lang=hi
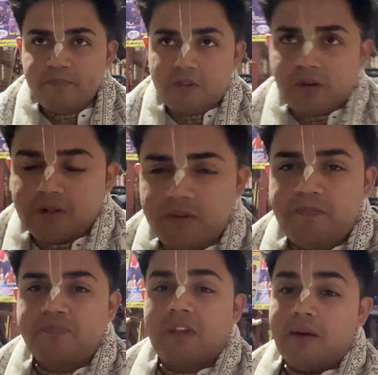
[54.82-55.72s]
तो
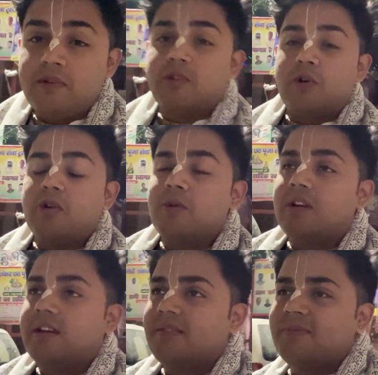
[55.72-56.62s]
अभी सो रहे
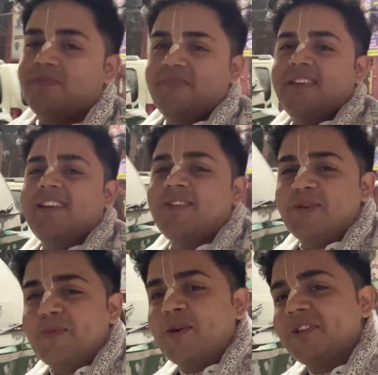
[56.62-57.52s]
होंगे जो
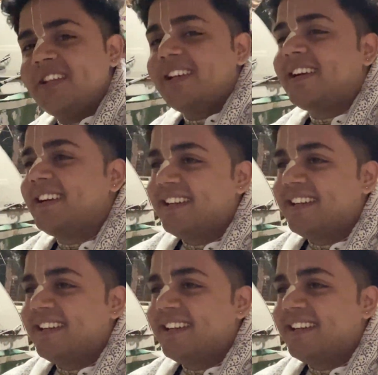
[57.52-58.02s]
भौतिक